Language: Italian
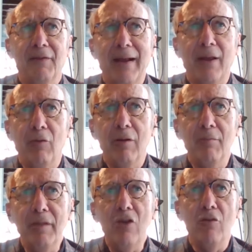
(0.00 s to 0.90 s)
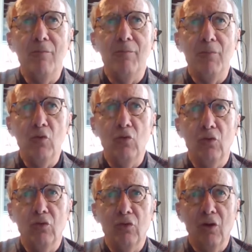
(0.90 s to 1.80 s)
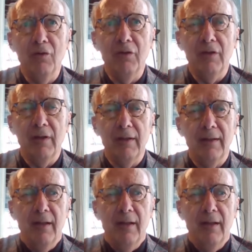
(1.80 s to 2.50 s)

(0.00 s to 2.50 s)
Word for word: fare quel miglio in più non